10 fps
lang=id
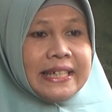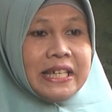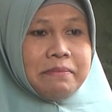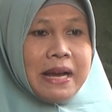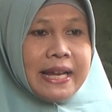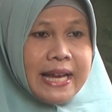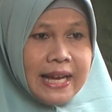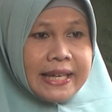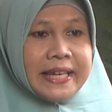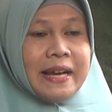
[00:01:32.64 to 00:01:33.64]
ibadah
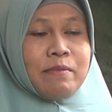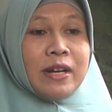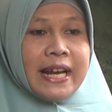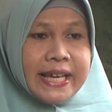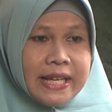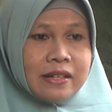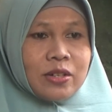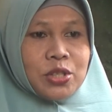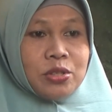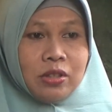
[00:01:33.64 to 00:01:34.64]
Qiyamulail
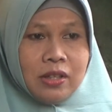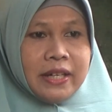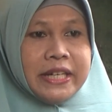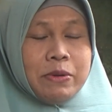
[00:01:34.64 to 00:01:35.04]
Rasulullah di